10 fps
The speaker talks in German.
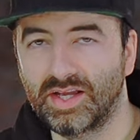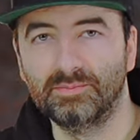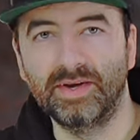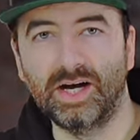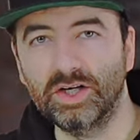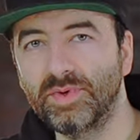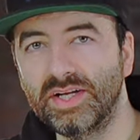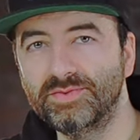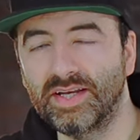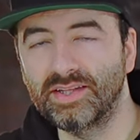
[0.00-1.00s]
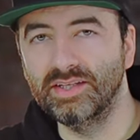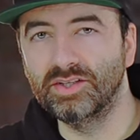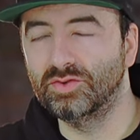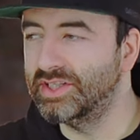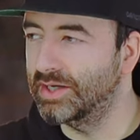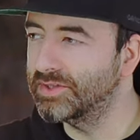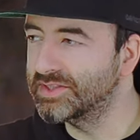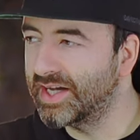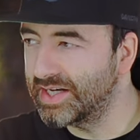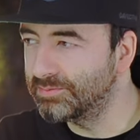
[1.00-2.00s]
Meine Auswahl ist fertig und ich habe
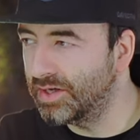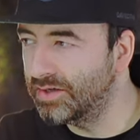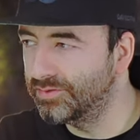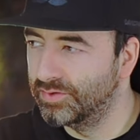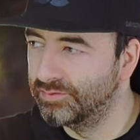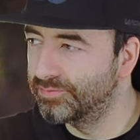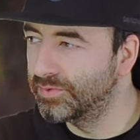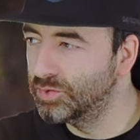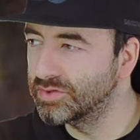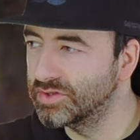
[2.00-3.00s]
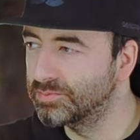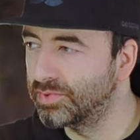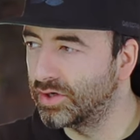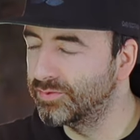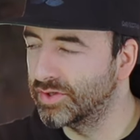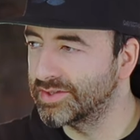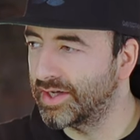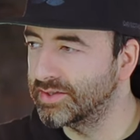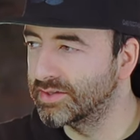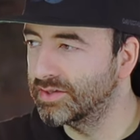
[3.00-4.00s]
jetzt gerade mal fünf Minuten gebraucht für das
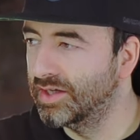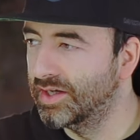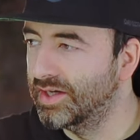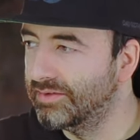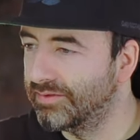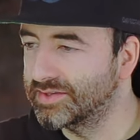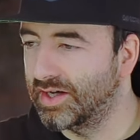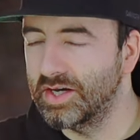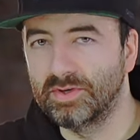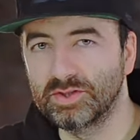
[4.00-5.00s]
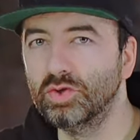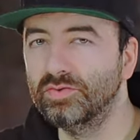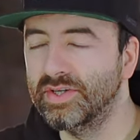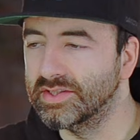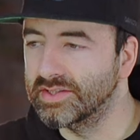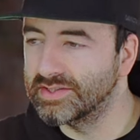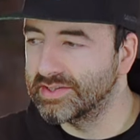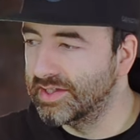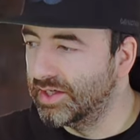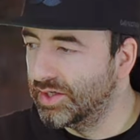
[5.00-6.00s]
Ganze, was gar nicht mal so viel ist.
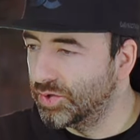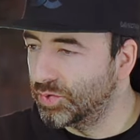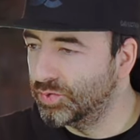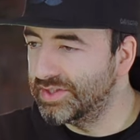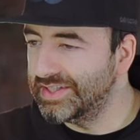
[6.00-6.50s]
Und